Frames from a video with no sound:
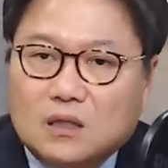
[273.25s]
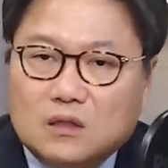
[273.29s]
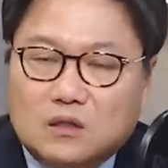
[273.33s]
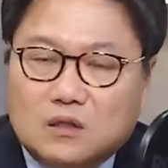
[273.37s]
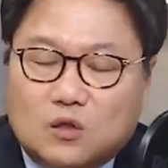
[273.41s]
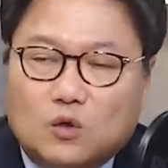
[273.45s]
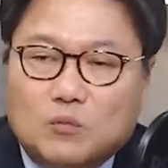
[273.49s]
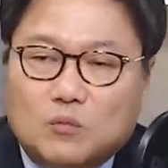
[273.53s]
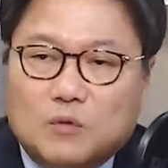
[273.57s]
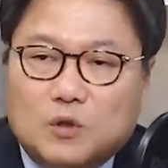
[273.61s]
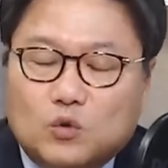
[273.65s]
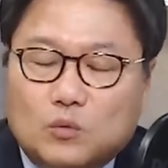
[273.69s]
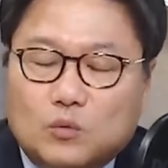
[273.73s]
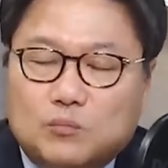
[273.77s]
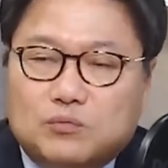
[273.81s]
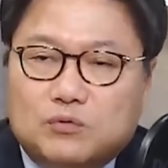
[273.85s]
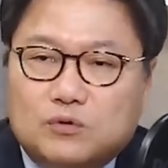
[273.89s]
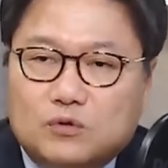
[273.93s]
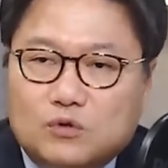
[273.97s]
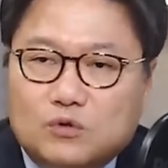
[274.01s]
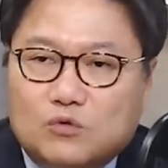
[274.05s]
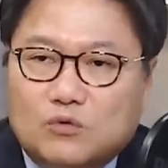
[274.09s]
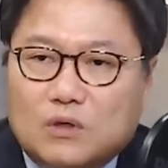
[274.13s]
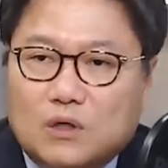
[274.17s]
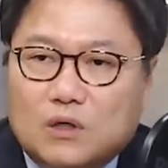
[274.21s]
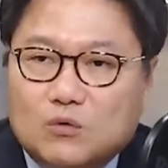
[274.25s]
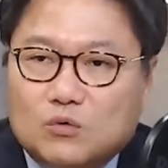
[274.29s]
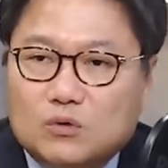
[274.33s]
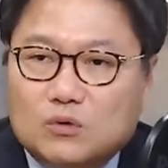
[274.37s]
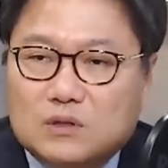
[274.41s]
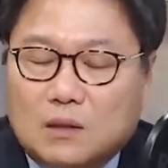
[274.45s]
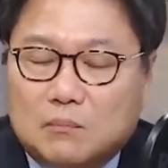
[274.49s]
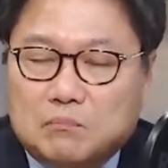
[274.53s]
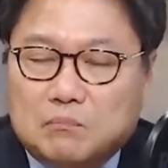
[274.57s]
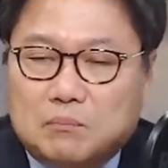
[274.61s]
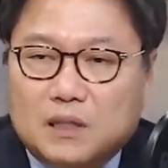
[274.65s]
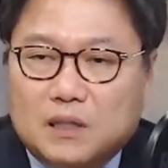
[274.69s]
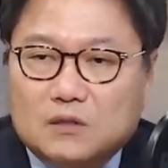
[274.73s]
그럼에도 불구하고
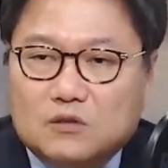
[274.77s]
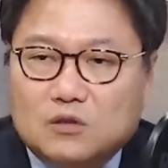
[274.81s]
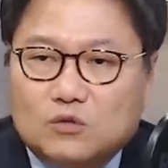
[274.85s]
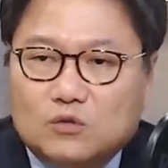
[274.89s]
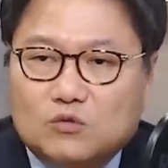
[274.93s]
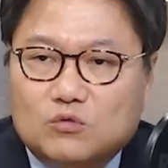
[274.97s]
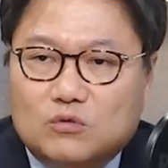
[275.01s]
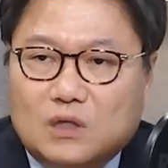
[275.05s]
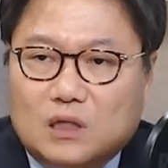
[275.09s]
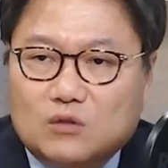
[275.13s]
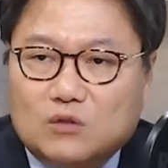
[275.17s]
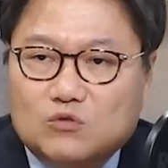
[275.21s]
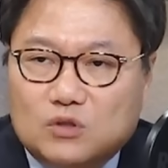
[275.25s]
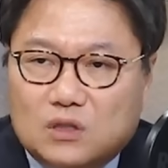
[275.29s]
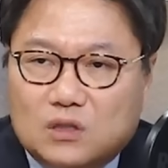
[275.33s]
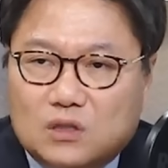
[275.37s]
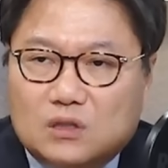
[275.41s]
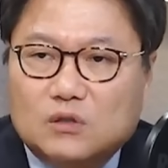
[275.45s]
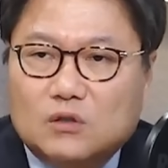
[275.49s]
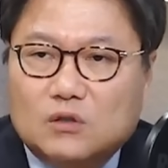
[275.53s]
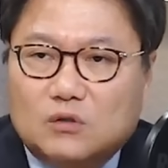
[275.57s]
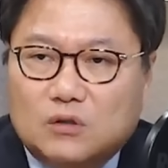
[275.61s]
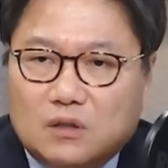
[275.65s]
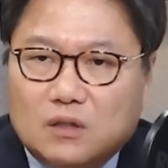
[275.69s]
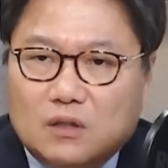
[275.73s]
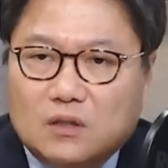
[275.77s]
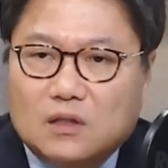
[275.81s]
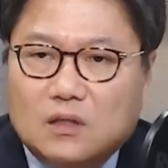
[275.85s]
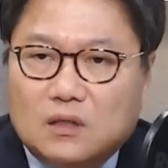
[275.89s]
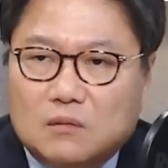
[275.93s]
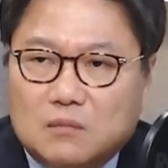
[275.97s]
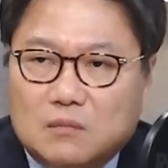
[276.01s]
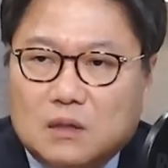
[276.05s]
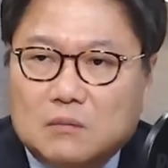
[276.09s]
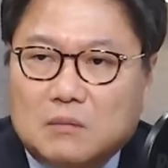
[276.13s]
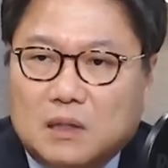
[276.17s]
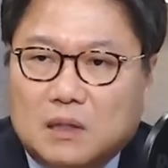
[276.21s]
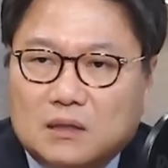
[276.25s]
3파전으로 아주 치열하게
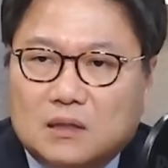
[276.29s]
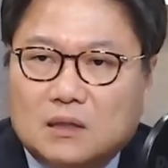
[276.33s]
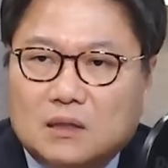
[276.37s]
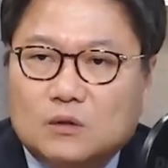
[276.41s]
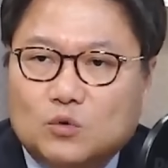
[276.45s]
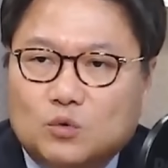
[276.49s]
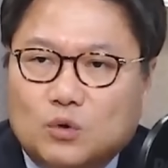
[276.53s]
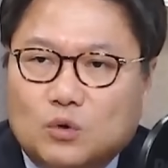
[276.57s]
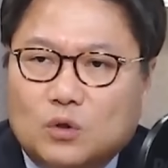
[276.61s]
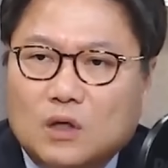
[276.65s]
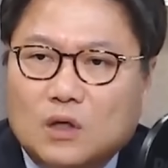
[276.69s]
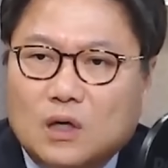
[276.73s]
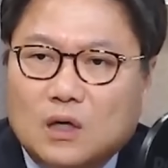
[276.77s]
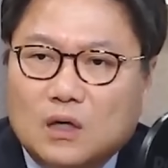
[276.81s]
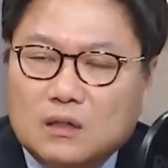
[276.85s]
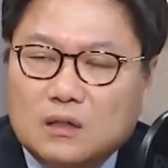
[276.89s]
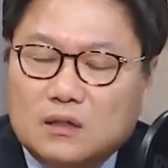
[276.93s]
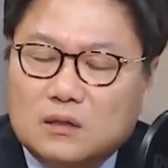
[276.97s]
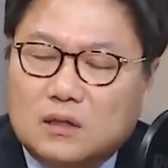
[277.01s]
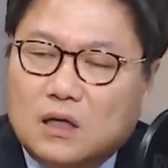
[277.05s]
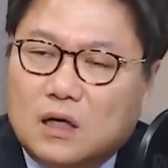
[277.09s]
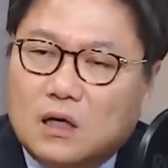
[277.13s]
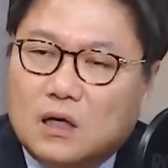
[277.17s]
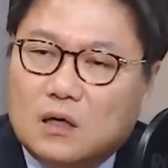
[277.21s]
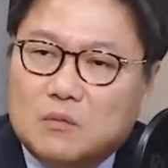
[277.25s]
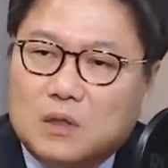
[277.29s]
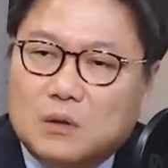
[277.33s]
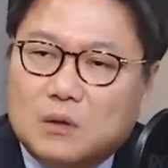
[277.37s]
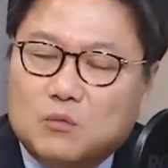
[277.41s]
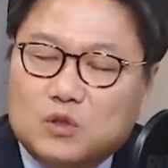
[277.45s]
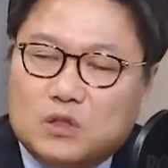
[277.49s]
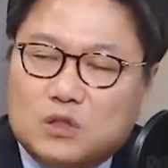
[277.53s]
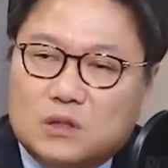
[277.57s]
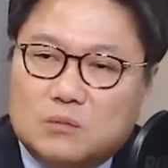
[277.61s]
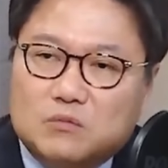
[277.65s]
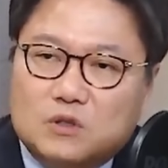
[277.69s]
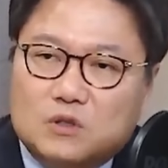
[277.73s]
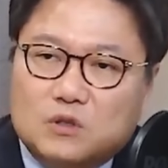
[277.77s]
막 맡아도 그 다음에
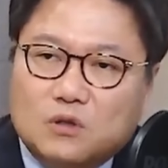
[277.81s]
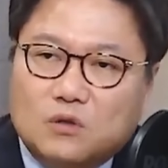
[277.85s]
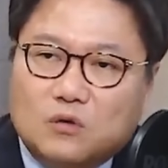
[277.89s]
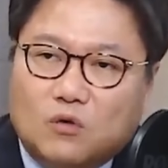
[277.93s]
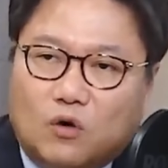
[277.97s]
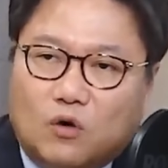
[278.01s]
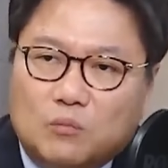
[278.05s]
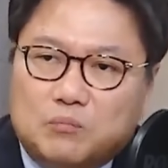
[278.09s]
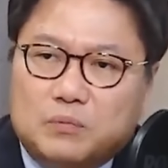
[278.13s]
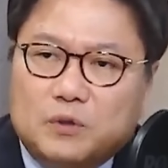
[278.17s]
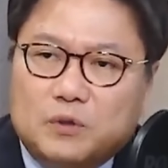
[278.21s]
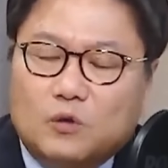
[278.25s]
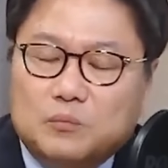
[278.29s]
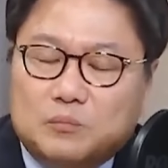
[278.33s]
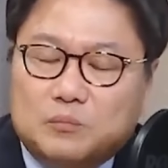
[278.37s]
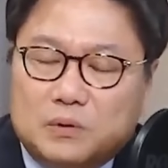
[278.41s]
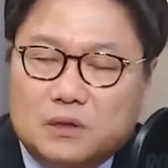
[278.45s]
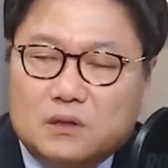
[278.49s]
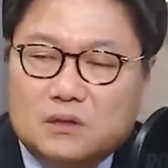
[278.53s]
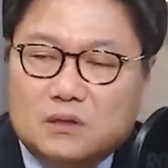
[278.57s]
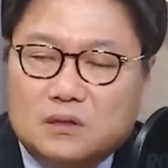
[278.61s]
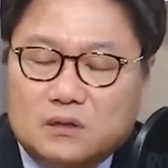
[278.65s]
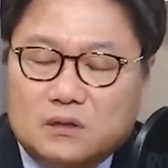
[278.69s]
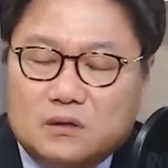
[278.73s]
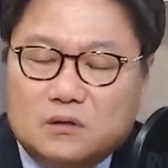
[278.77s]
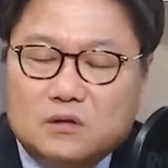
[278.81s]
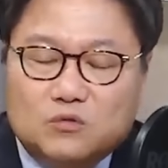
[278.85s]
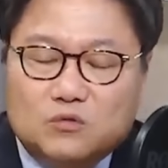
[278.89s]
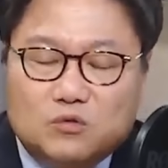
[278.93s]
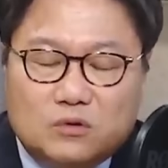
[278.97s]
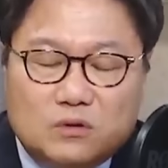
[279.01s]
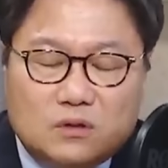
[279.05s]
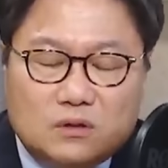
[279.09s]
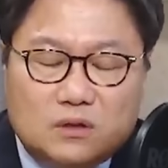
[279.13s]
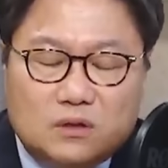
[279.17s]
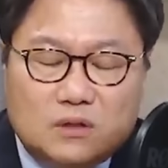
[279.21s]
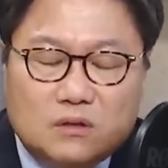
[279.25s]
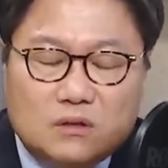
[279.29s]
뭐 심지어 얼핏얼핏 그
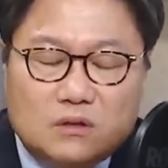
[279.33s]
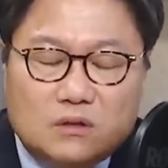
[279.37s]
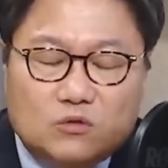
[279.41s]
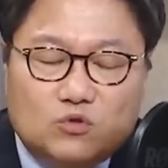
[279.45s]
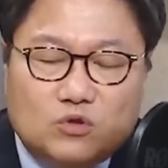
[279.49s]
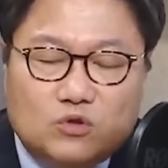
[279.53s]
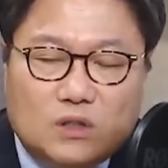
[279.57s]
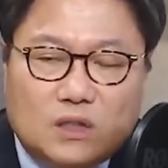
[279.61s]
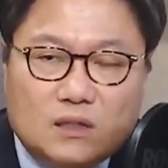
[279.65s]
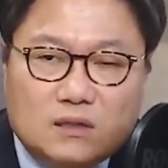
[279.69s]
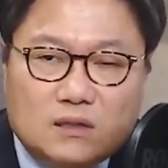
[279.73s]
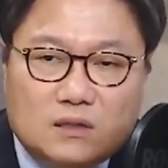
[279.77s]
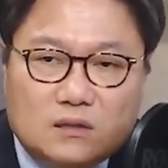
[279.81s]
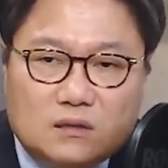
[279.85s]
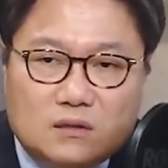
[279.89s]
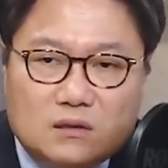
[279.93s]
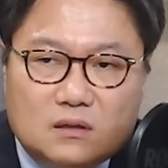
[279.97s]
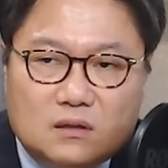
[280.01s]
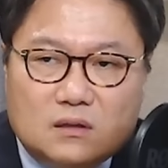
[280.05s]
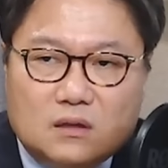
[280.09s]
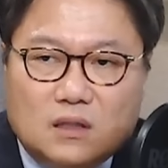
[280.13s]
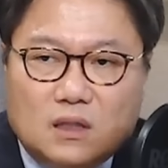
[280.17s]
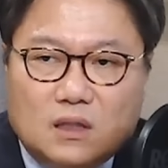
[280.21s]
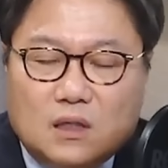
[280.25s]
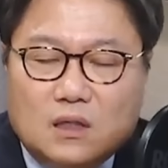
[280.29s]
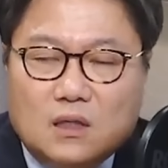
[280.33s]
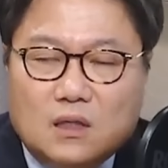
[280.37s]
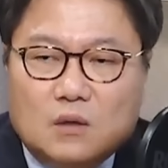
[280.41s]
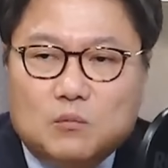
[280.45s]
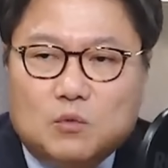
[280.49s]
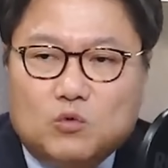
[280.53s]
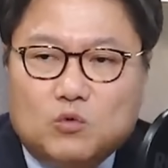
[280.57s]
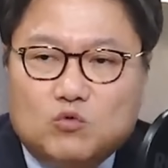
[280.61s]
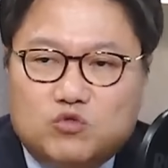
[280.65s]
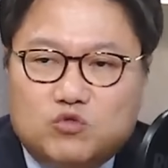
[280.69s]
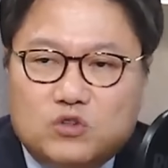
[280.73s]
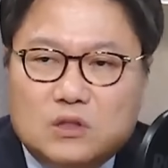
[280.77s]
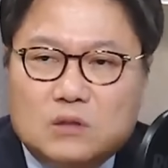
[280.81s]
느끼는 뉘앙스는
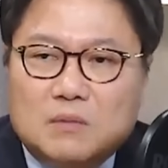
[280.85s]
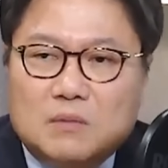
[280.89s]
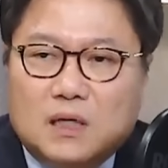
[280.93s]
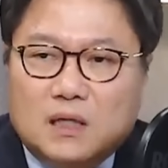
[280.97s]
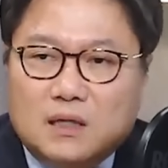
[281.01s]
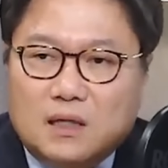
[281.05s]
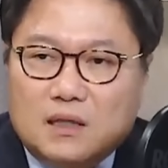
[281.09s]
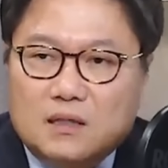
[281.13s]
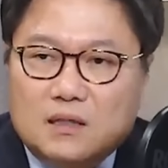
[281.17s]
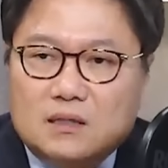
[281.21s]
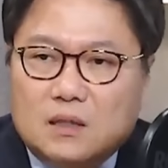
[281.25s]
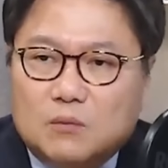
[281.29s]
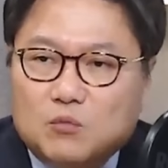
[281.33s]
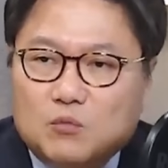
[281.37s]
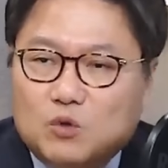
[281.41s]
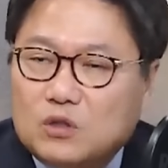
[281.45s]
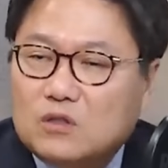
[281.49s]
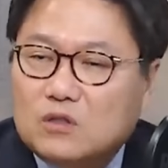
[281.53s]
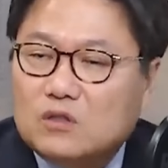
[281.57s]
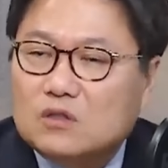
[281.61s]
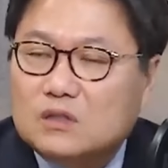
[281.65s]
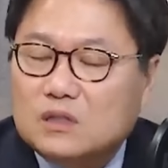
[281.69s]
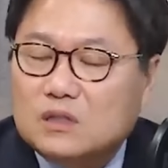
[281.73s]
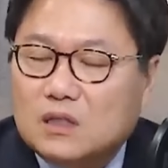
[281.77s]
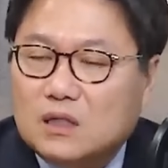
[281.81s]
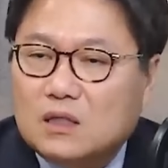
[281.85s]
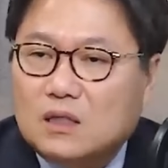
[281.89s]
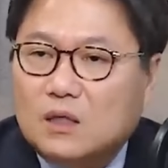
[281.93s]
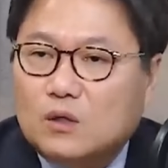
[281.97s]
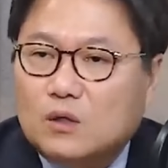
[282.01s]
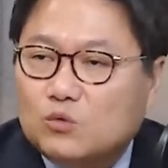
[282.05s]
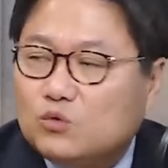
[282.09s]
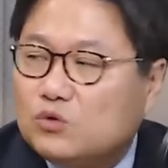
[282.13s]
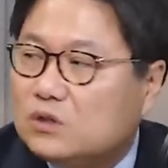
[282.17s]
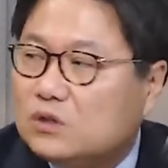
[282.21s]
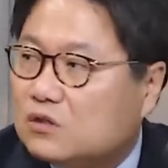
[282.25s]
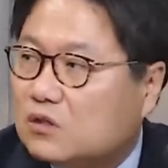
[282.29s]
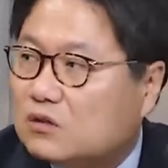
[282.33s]
뭐 우리만 했냐 뭐 이런 식의
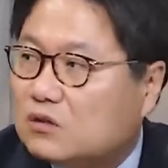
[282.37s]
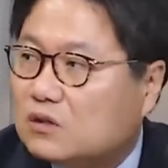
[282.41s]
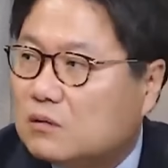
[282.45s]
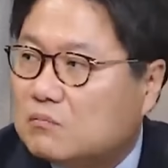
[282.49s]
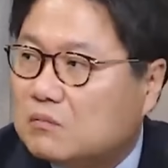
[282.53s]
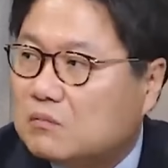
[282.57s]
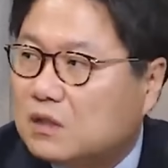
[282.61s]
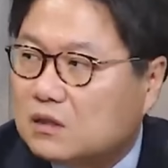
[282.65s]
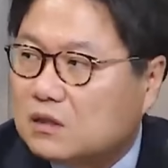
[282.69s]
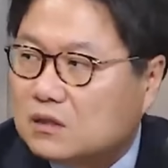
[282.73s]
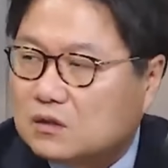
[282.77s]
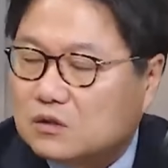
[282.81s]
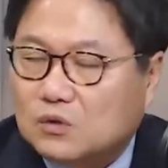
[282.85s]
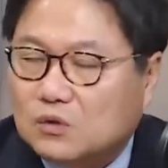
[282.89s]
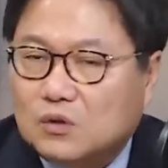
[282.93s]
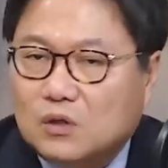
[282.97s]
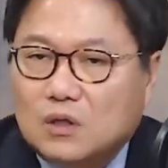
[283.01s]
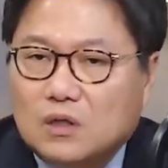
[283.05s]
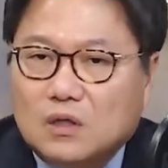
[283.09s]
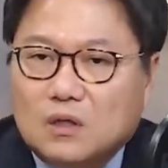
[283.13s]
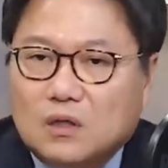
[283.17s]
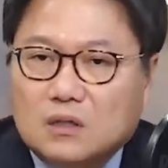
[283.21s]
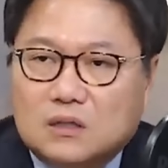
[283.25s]
내용도 있었단 말이죠. 음.